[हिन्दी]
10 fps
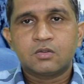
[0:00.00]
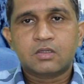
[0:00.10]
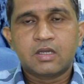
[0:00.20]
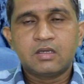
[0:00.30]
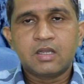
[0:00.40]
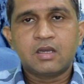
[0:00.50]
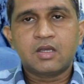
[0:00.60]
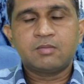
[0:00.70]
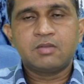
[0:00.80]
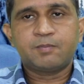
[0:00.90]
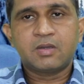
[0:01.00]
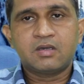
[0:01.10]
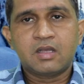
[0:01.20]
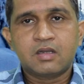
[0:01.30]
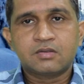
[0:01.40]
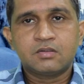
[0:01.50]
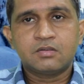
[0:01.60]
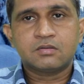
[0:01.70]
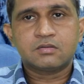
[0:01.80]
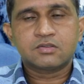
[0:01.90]
तो कन्या लगन में पन्ना
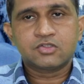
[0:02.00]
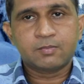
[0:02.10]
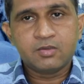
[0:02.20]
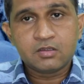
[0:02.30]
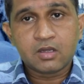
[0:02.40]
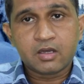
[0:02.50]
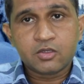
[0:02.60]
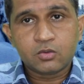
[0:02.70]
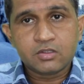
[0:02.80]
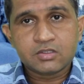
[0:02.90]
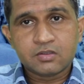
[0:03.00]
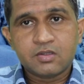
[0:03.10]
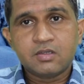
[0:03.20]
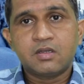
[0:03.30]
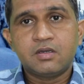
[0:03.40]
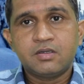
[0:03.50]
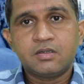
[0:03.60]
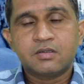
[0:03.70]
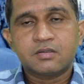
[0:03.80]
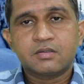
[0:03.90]
रत्न सभी कार्यों की सिद्धि के
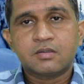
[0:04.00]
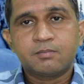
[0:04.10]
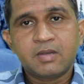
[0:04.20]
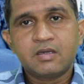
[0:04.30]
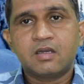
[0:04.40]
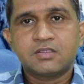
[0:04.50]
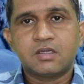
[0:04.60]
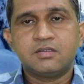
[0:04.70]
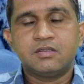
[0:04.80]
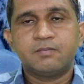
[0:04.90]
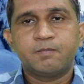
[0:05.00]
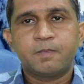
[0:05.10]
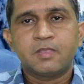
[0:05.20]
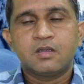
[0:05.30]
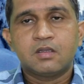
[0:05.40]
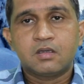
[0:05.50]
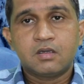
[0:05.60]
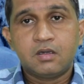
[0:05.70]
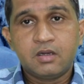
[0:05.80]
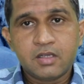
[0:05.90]
लिए पहनना चाहिए
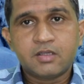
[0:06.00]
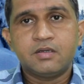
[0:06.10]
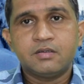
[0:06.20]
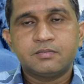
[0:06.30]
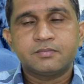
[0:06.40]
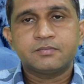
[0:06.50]
लेकिन